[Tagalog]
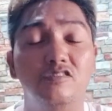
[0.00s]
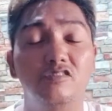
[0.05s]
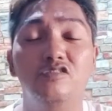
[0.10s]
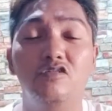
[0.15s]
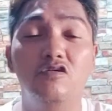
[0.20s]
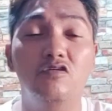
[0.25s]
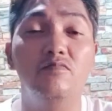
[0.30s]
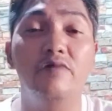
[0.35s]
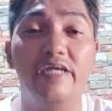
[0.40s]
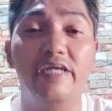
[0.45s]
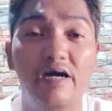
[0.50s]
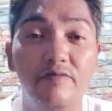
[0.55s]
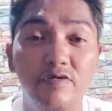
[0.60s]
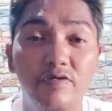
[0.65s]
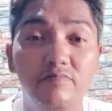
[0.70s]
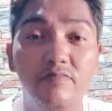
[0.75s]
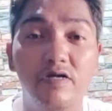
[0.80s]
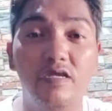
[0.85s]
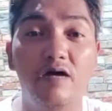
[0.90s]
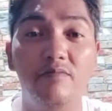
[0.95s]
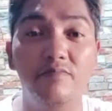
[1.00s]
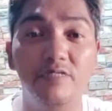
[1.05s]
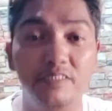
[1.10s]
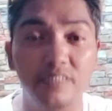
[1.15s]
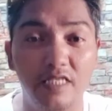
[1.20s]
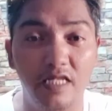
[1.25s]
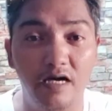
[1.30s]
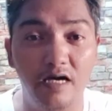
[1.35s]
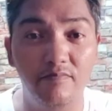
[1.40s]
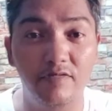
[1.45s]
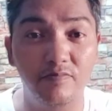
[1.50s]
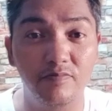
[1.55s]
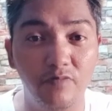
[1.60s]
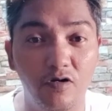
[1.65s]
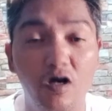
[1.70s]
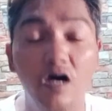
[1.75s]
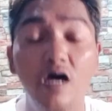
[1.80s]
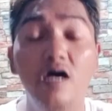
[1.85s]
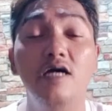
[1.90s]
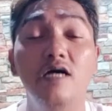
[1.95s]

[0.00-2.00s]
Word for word: So, maraming maraming salamat po